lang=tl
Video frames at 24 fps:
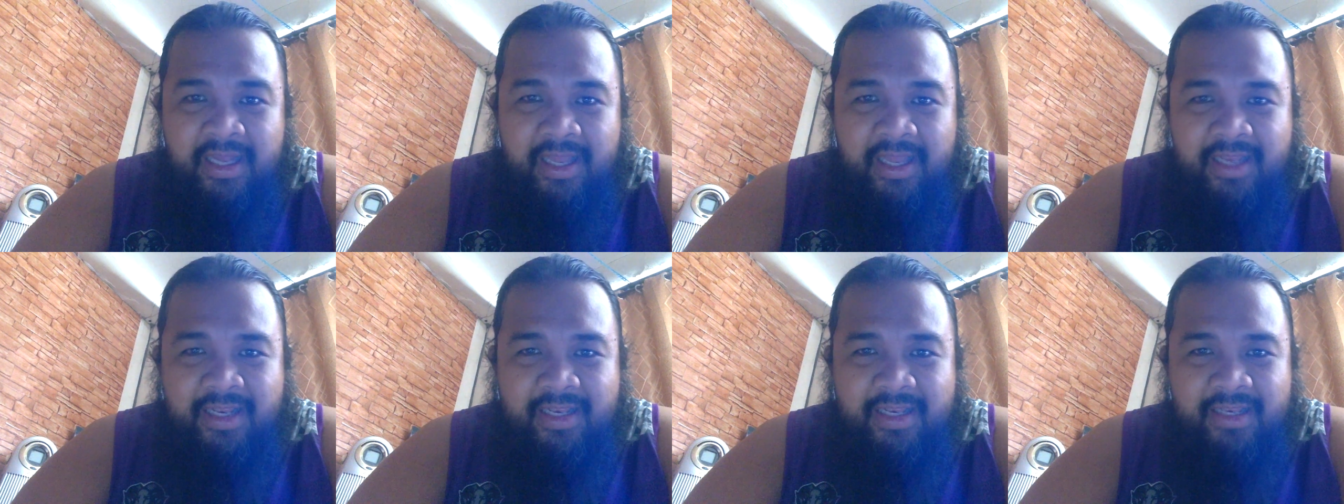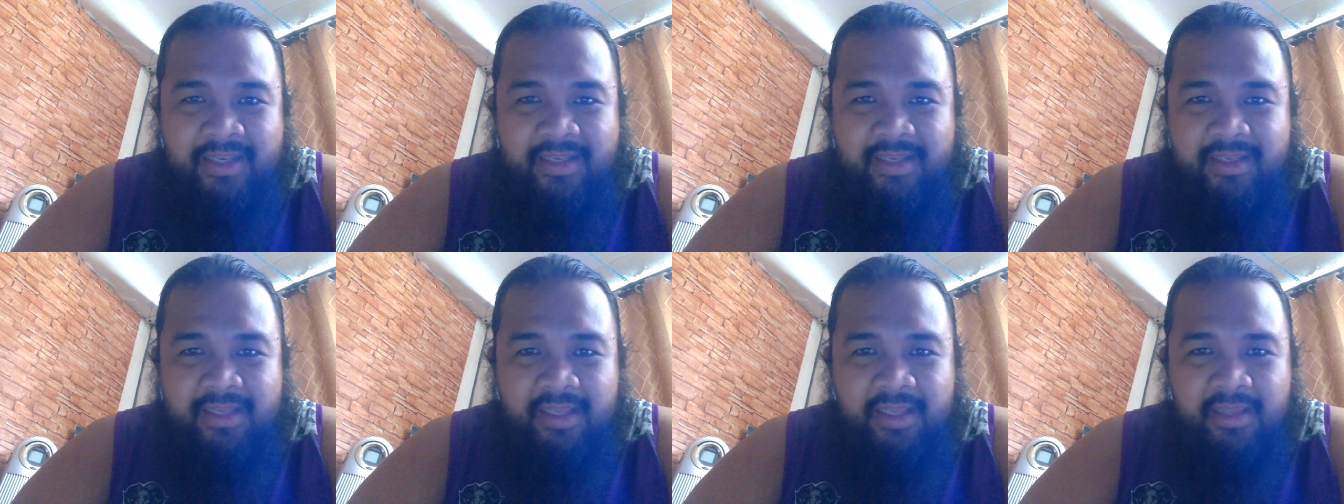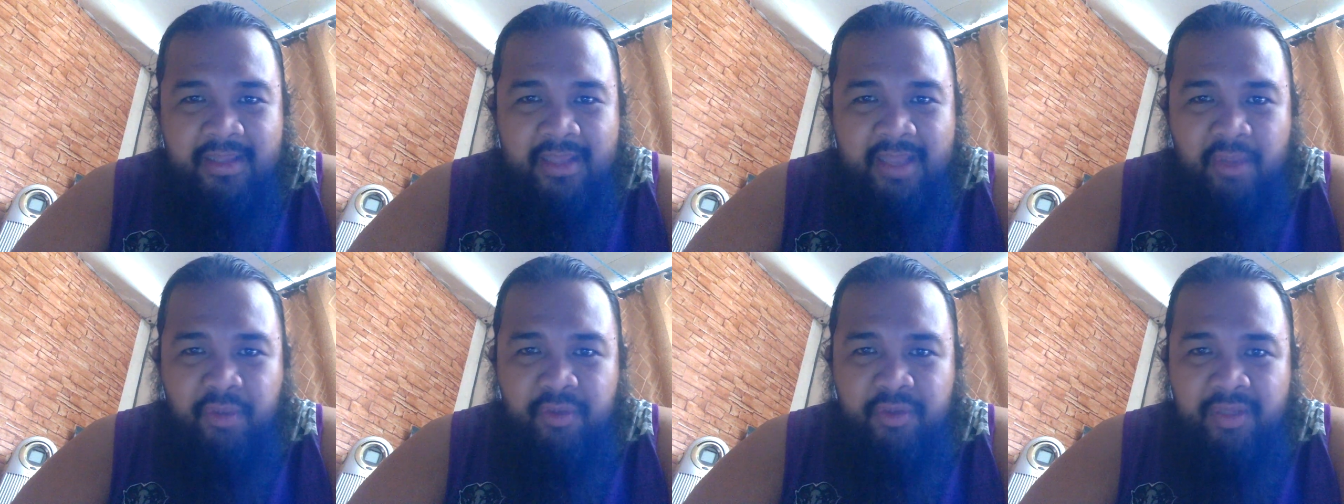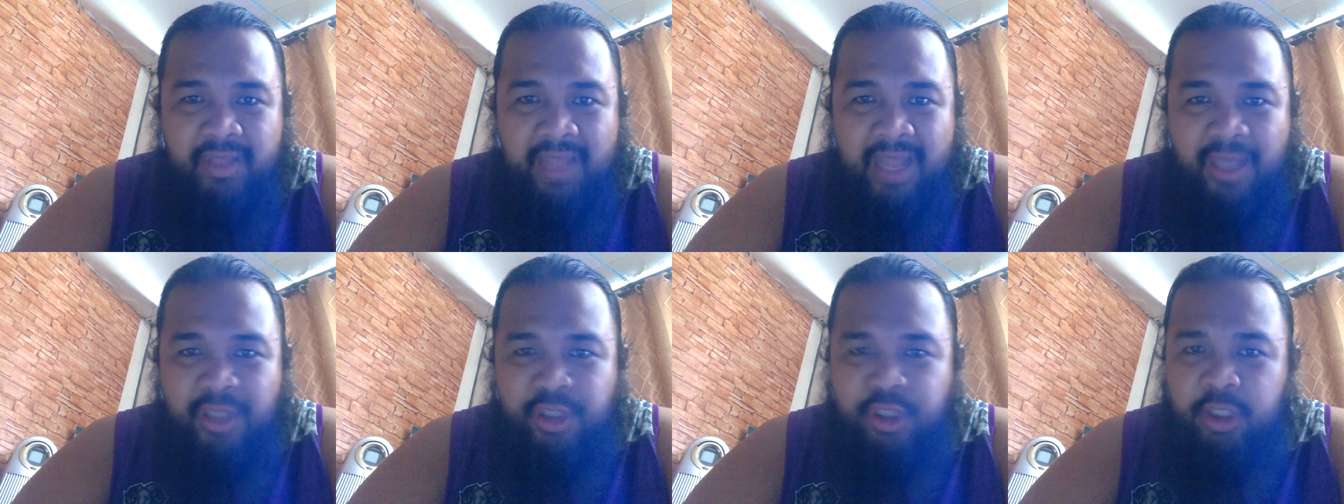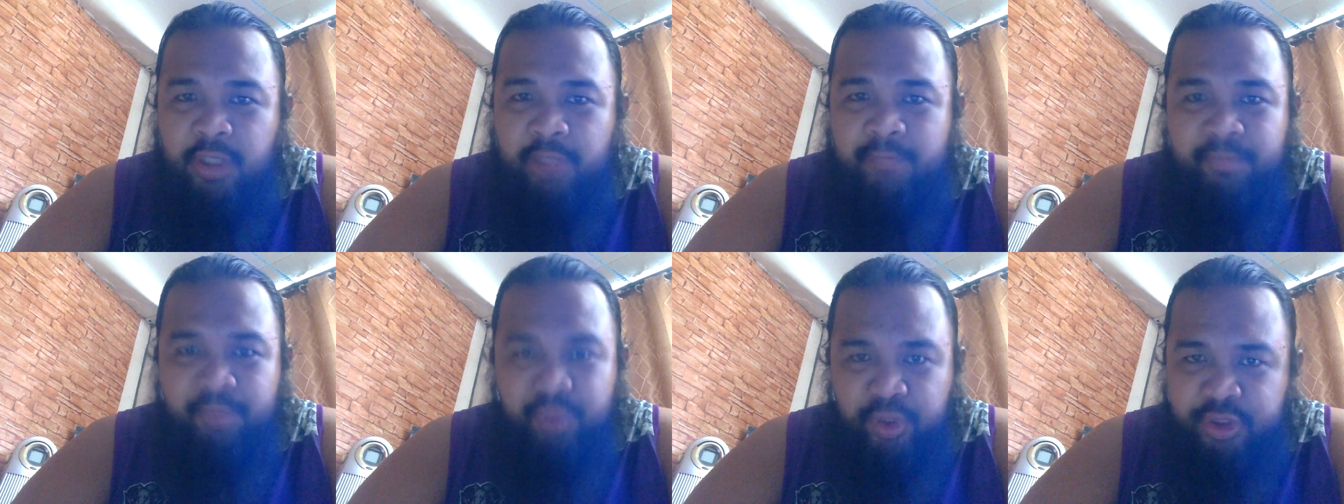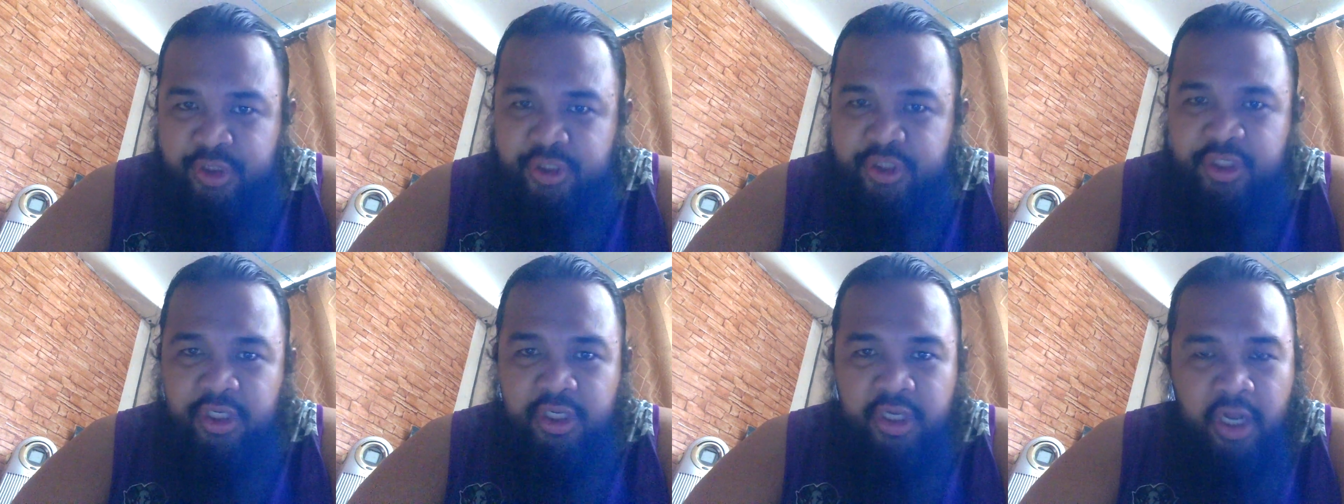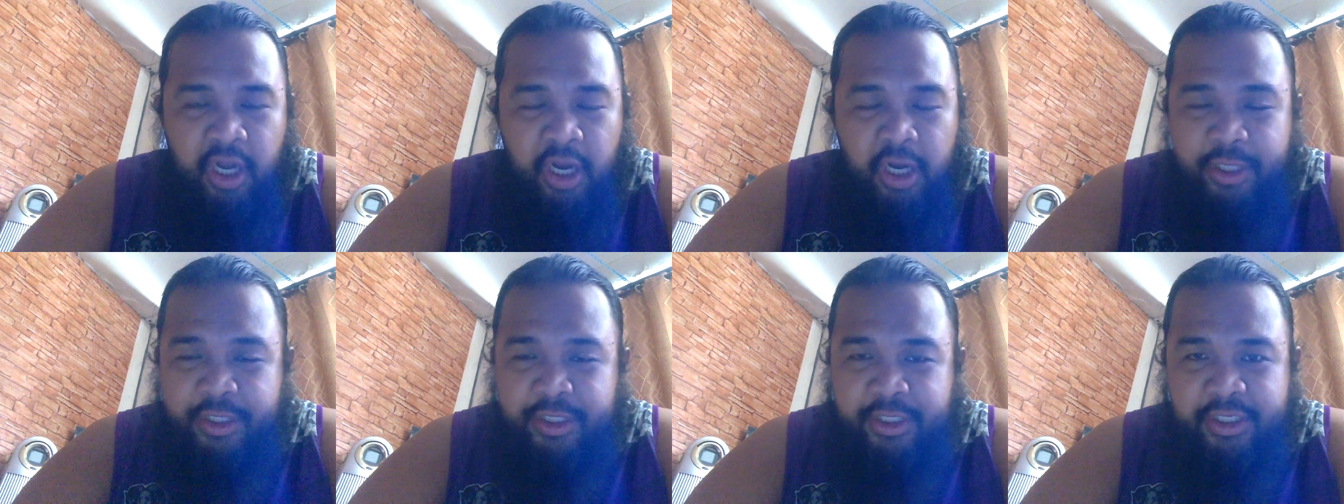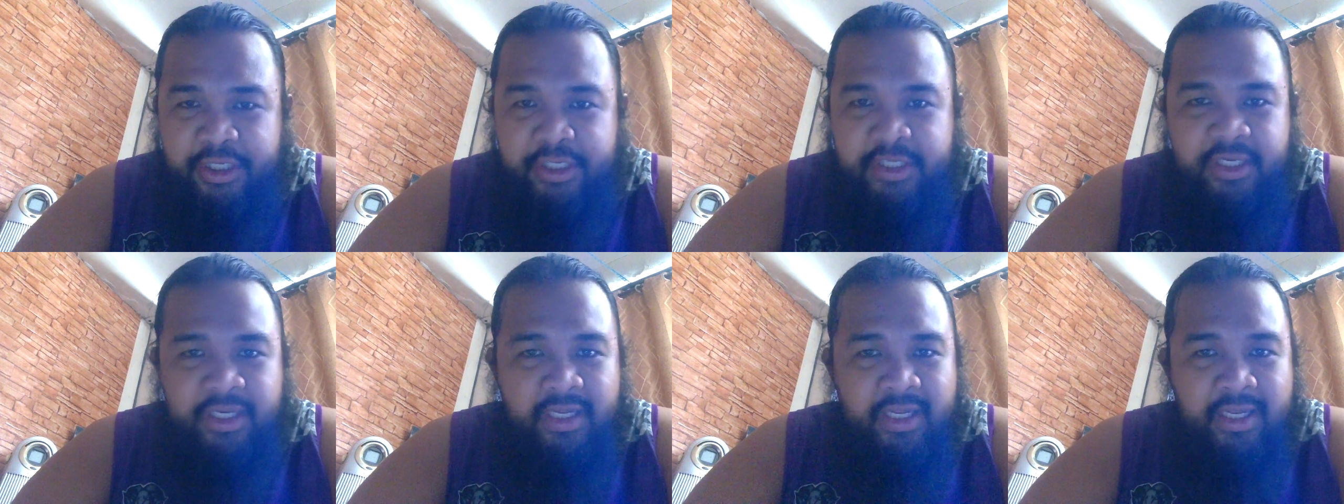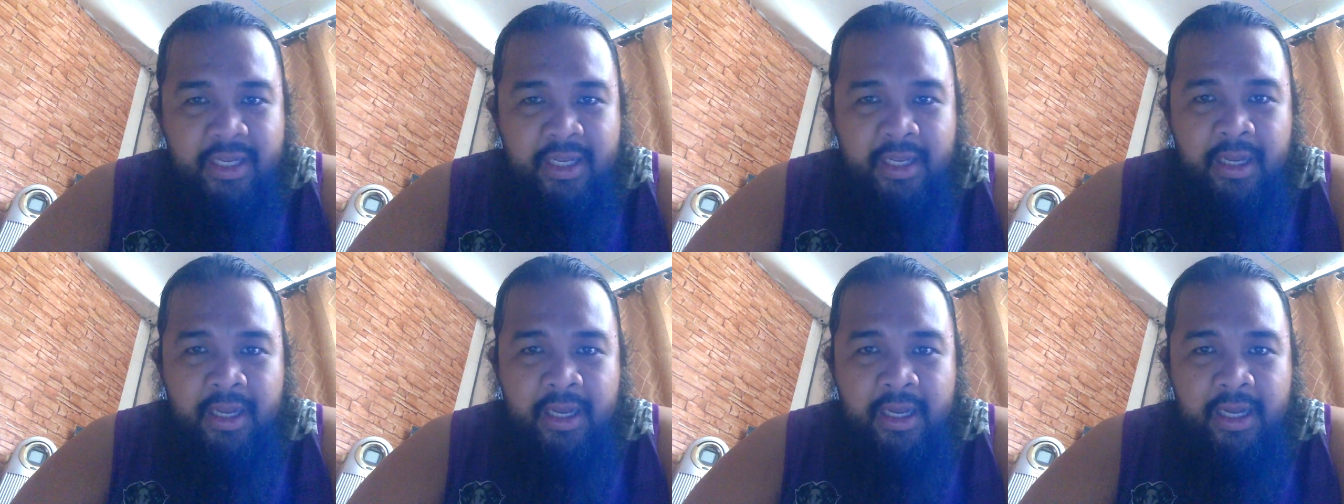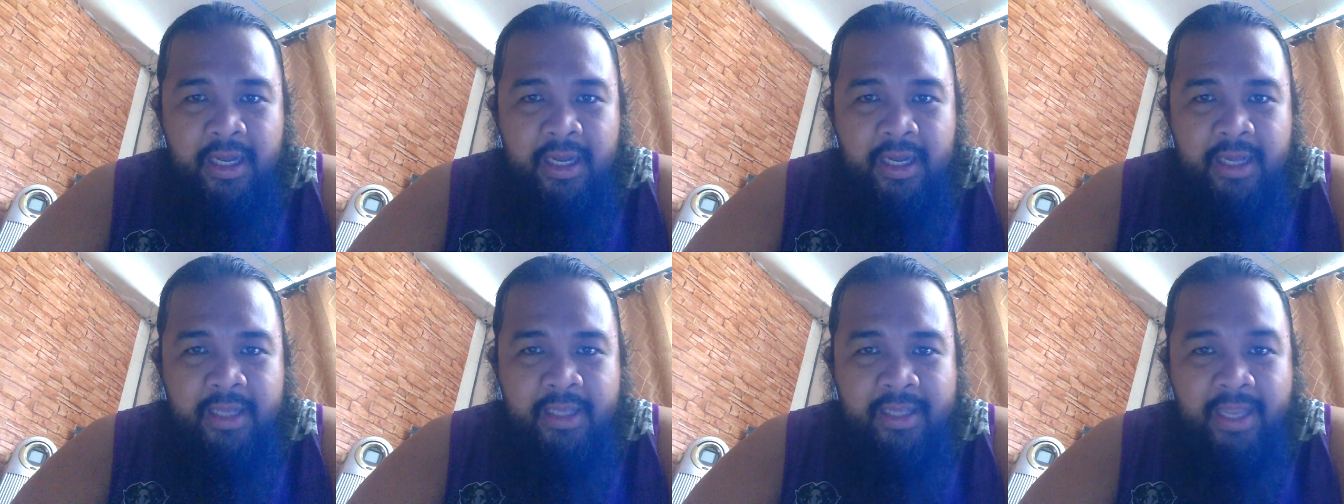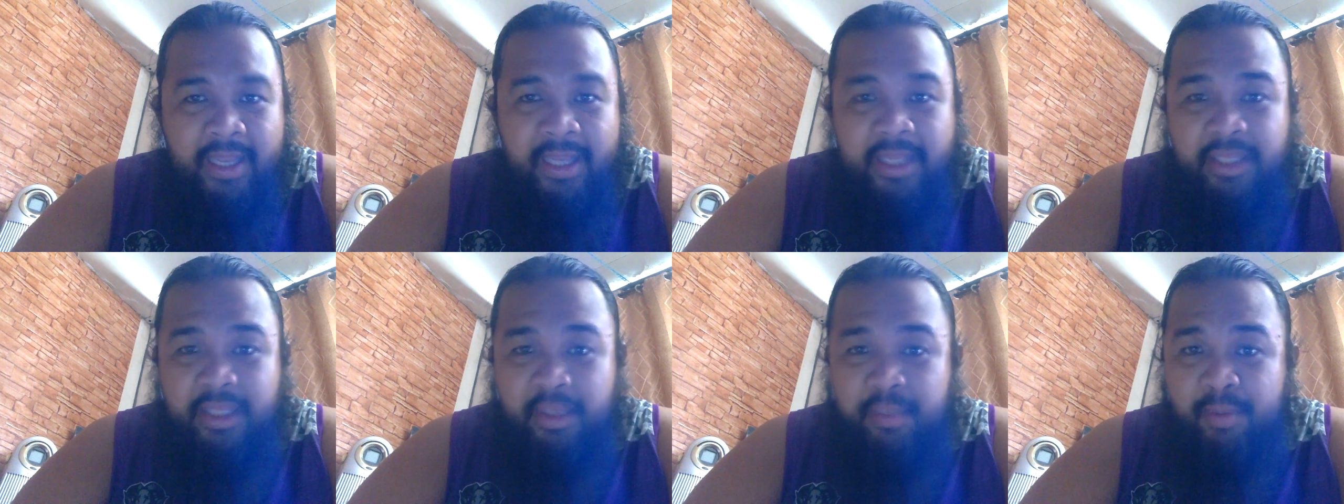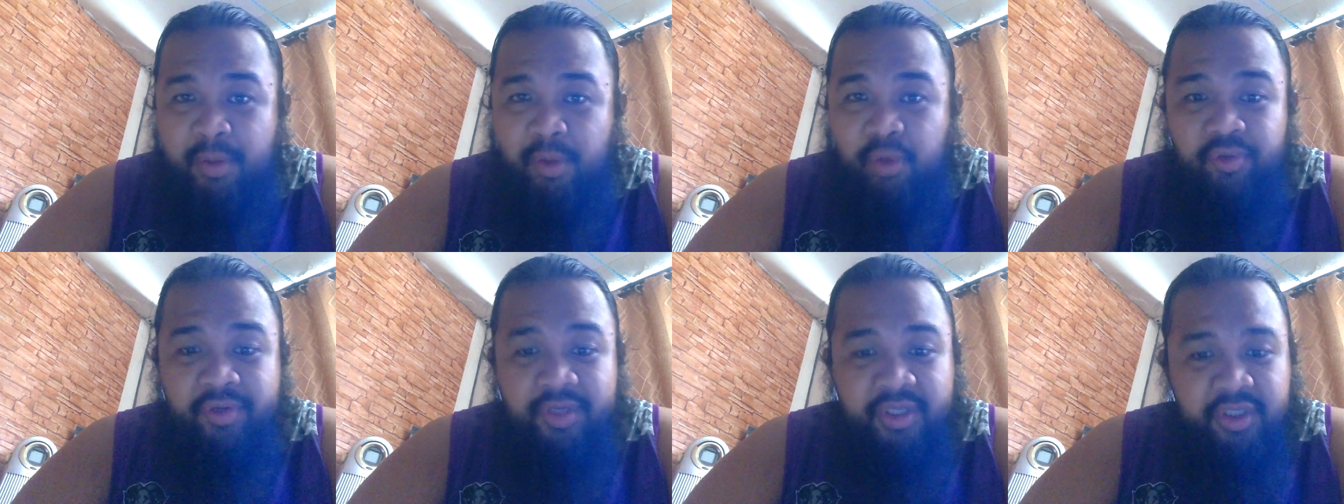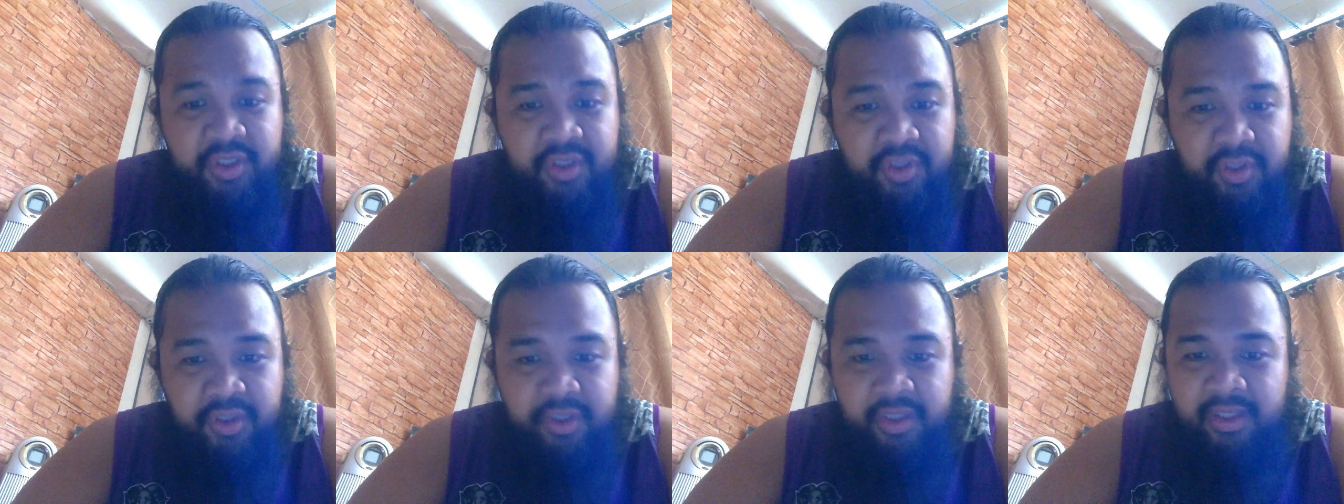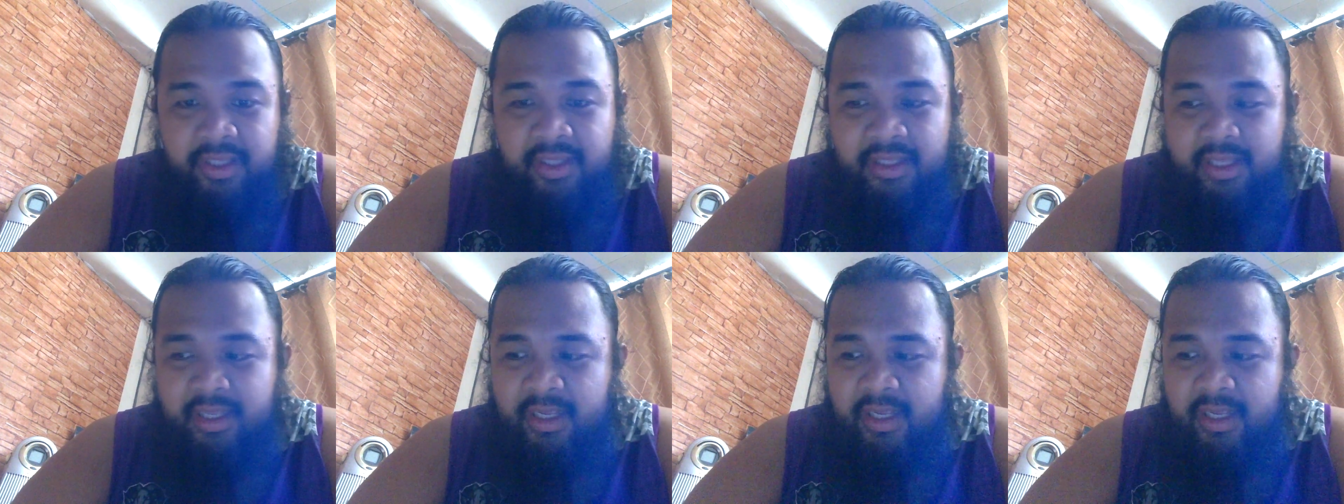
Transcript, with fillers: and they would actually push harder uh, na hindi maulit yon